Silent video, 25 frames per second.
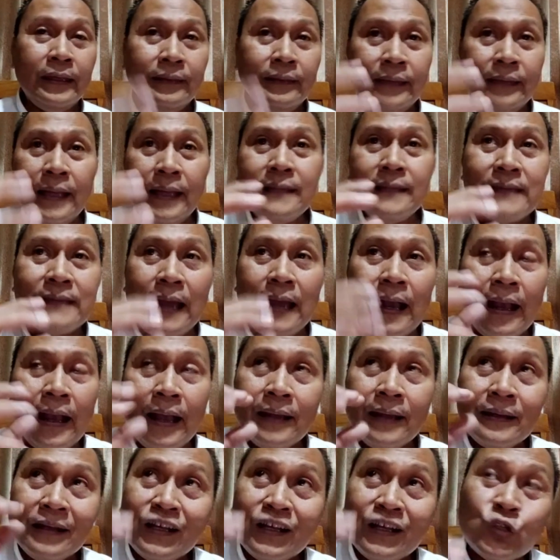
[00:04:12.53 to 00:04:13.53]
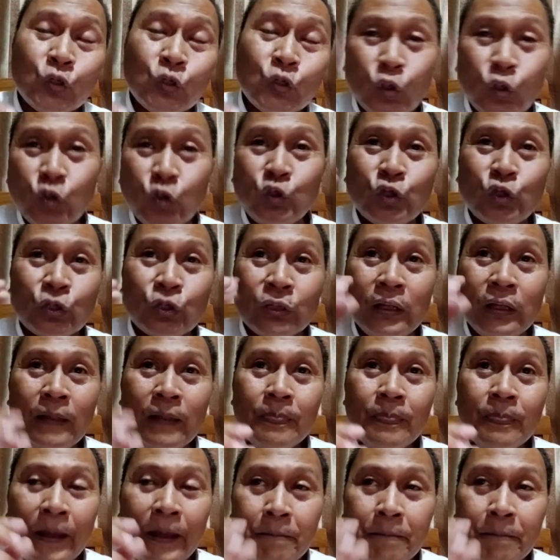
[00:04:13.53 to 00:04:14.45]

Kita jangan ke struktur,